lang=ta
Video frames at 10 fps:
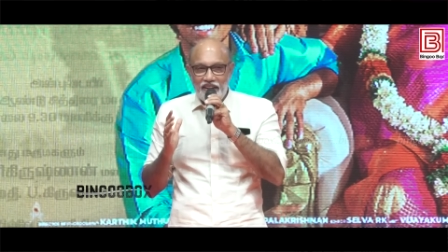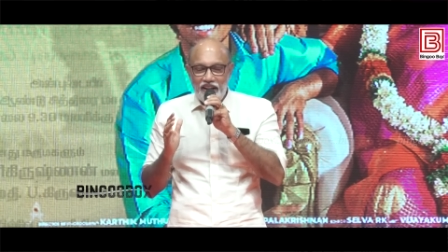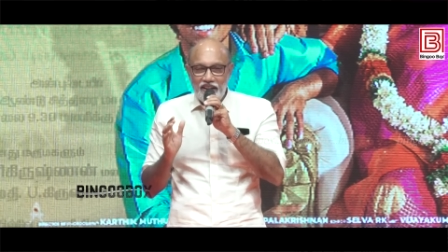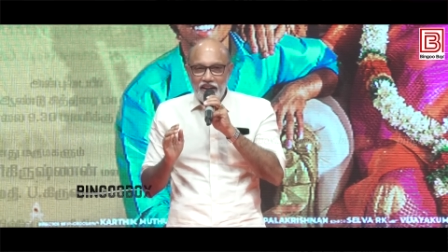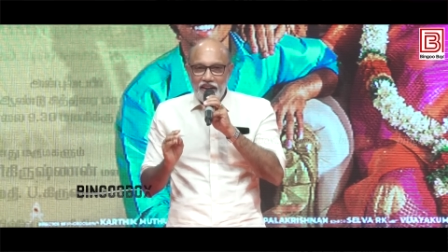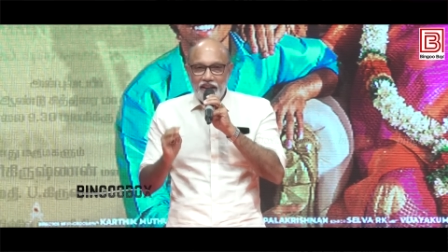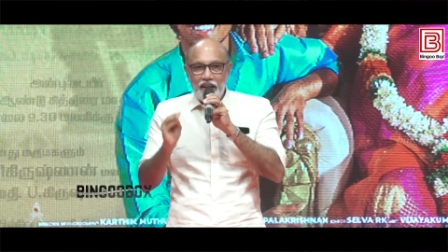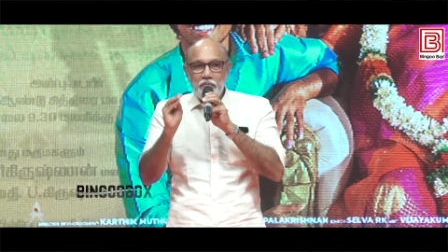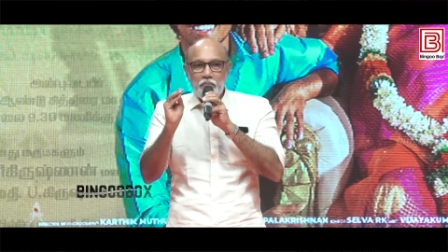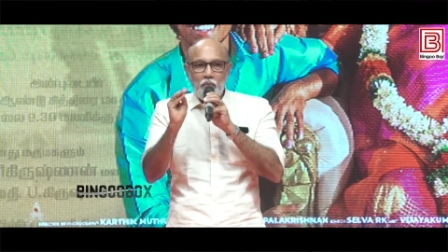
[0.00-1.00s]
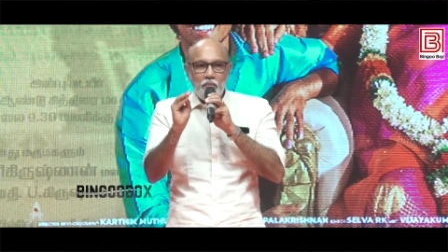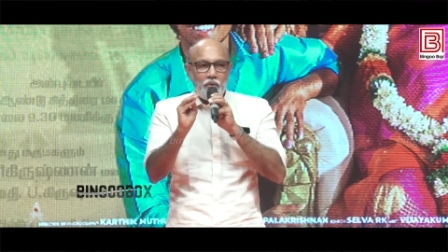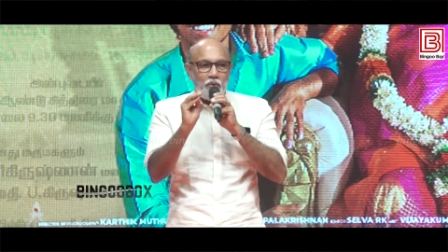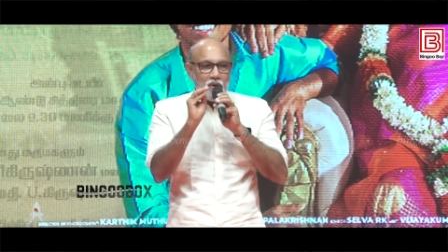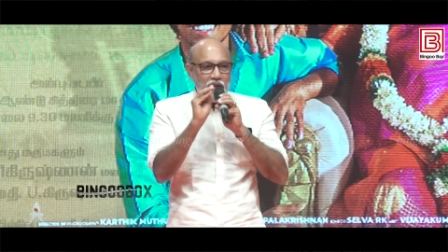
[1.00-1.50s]
வேண்டாம் என்
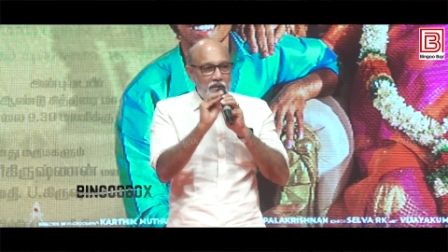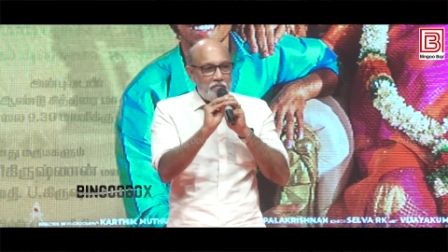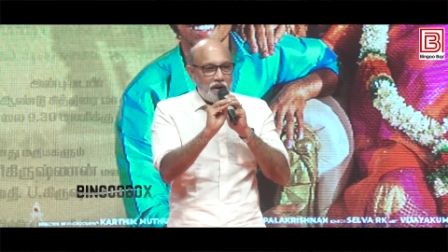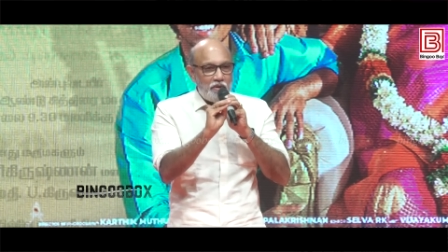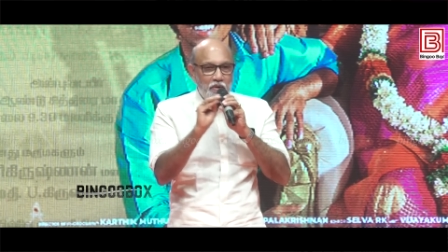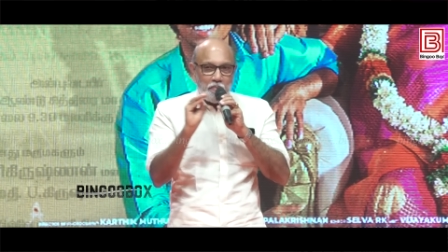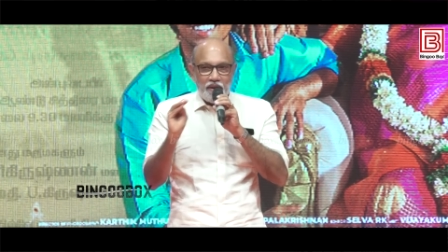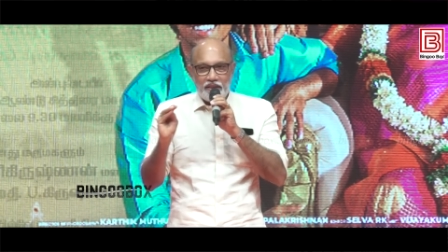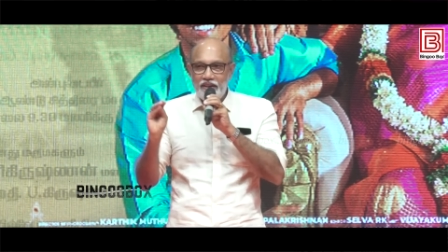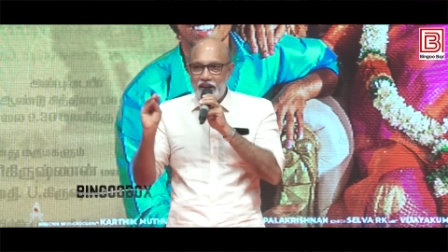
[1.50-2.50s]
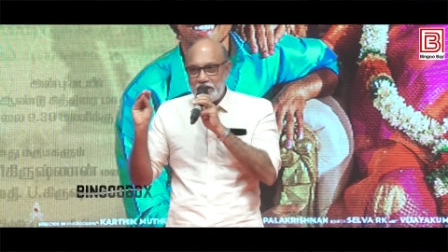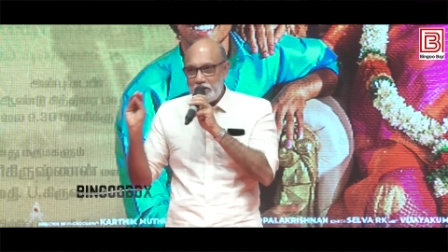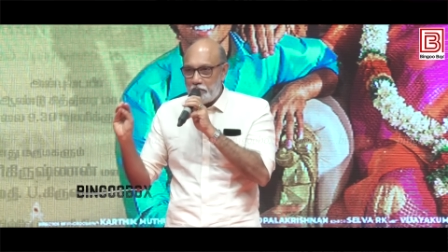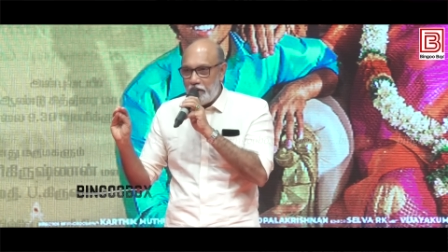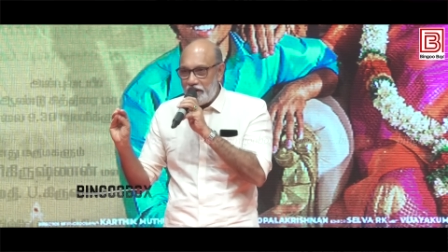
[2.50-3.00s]
பொம்முக்குட்டி அம்மான்னு ஒரு படத்தில்
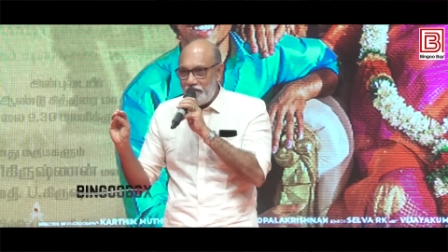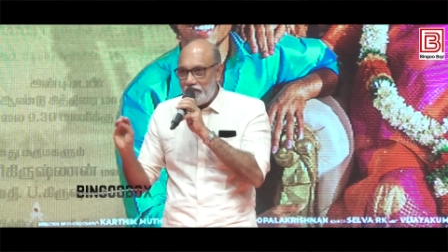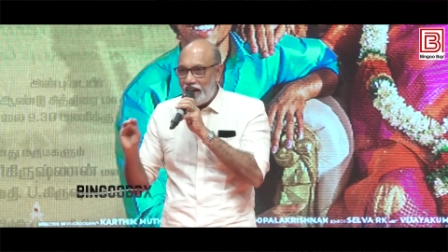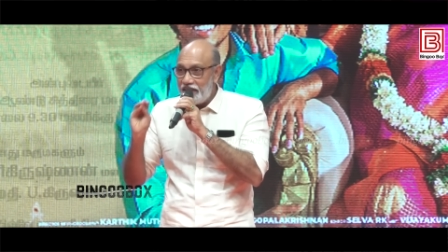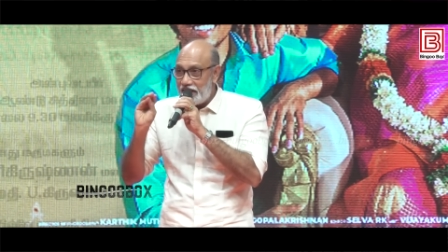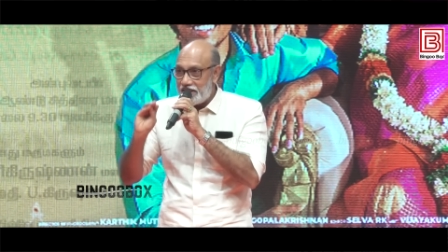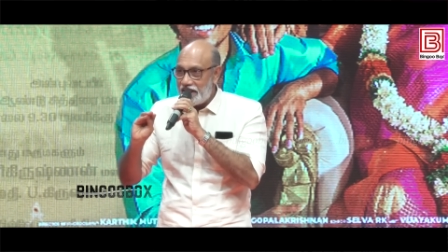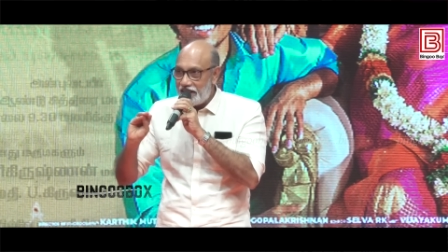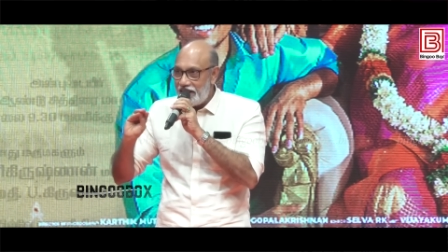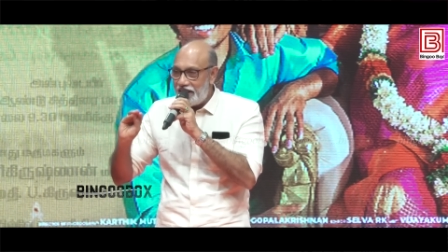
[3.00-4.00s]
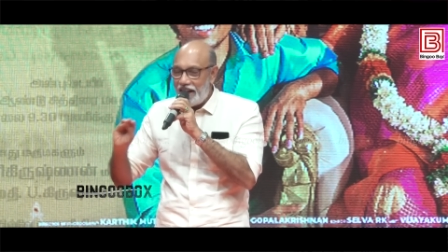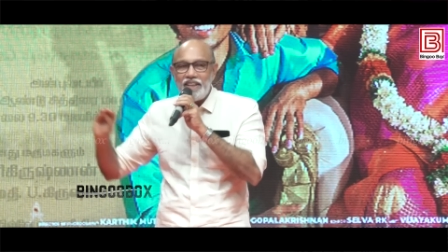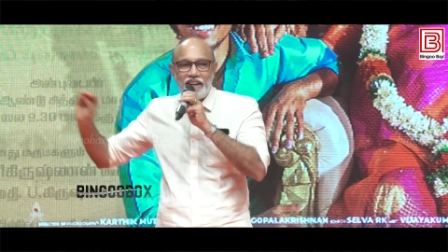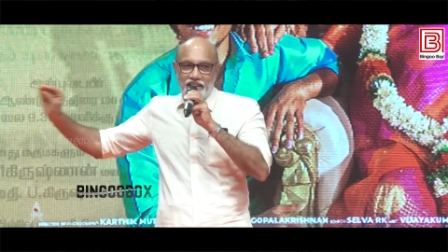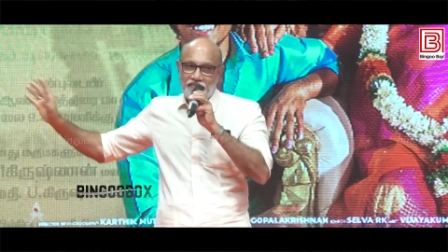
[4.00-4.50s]
நடிச்சிருப்பாரு அந்த
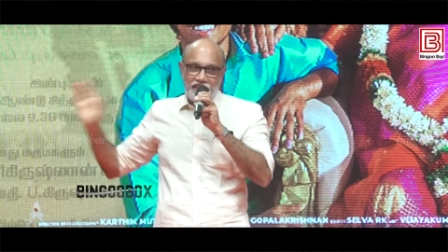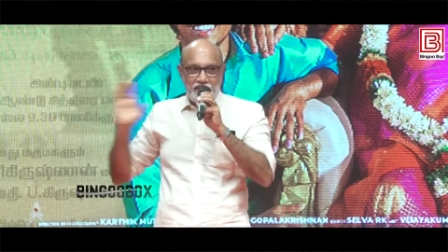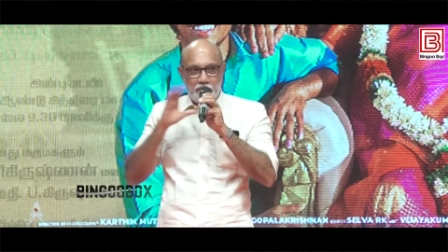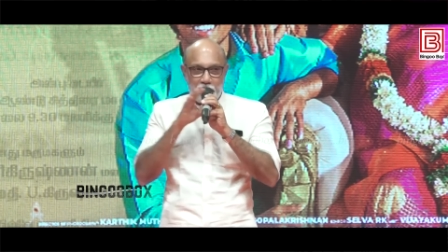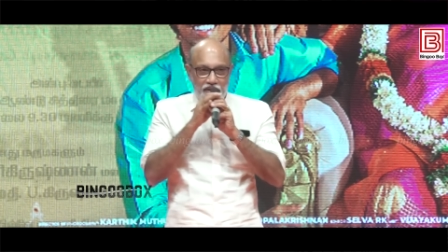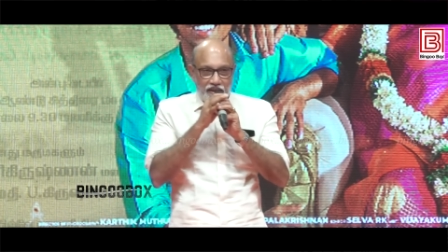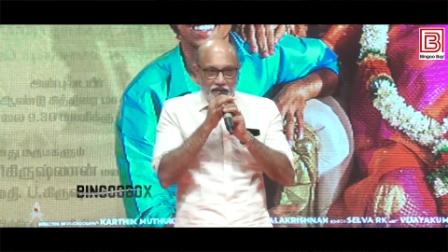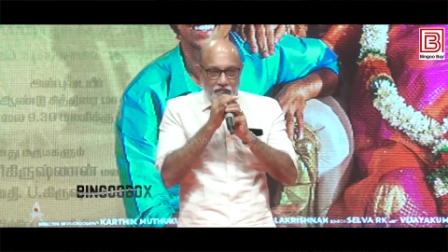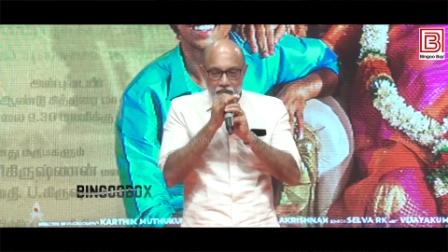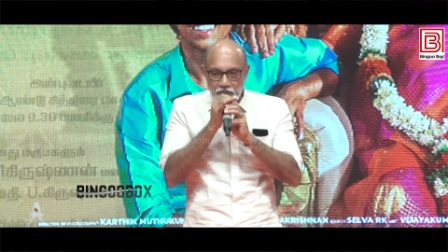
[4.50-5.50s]
சத்யராஜ் எனக்கு வேணும் அப்படின்னாரு